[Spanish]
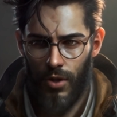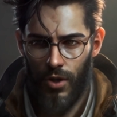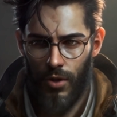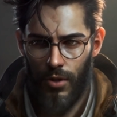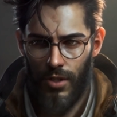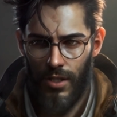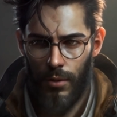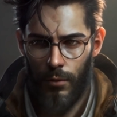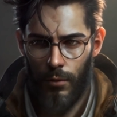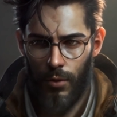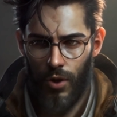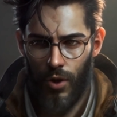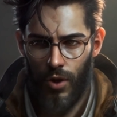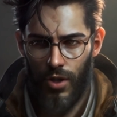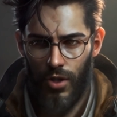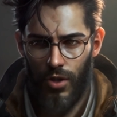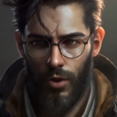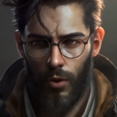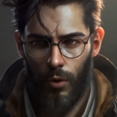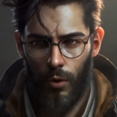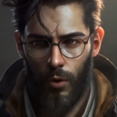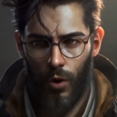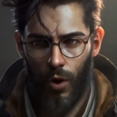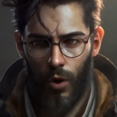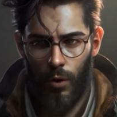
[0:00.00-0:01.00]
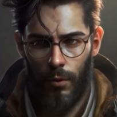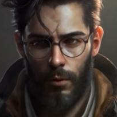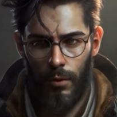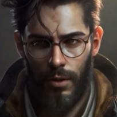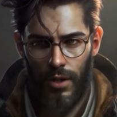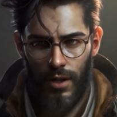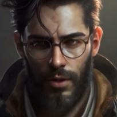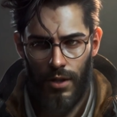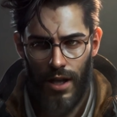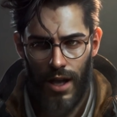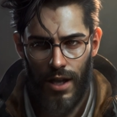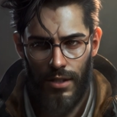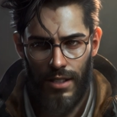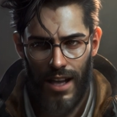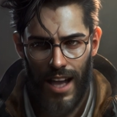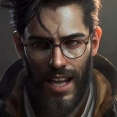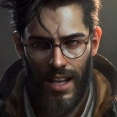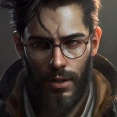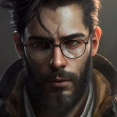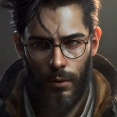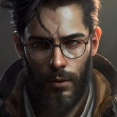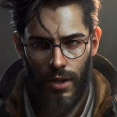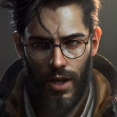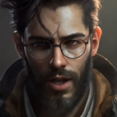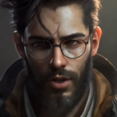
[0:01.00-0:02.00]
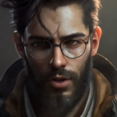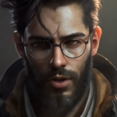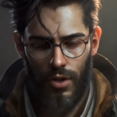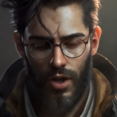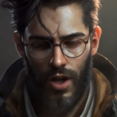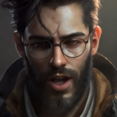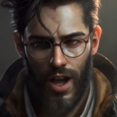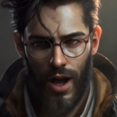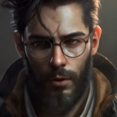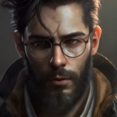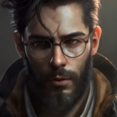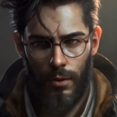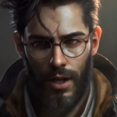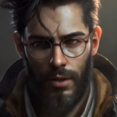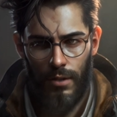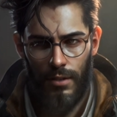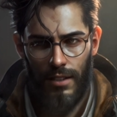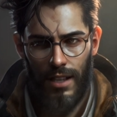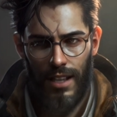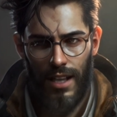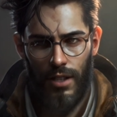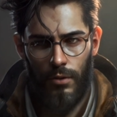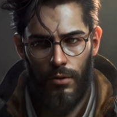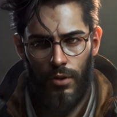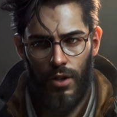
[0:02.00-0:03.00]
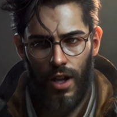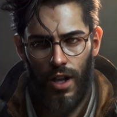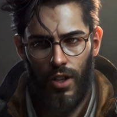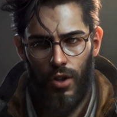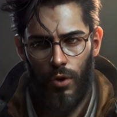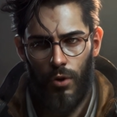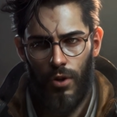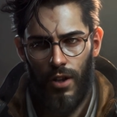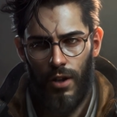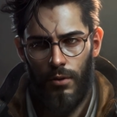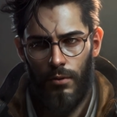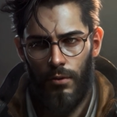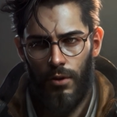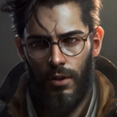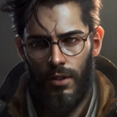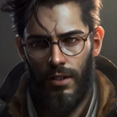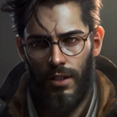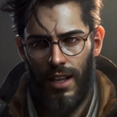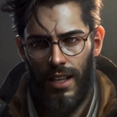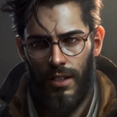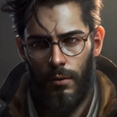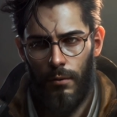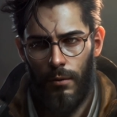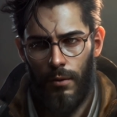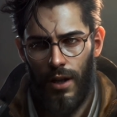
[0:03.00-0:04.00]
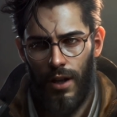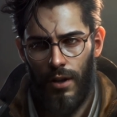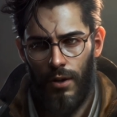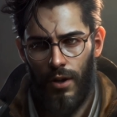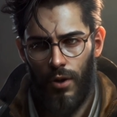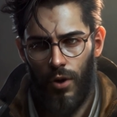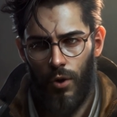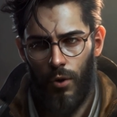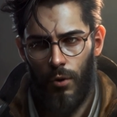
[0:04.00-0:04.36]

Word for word: los amigos nunca olvidarían la experiencia que habían tenido en la ciudad fantasma,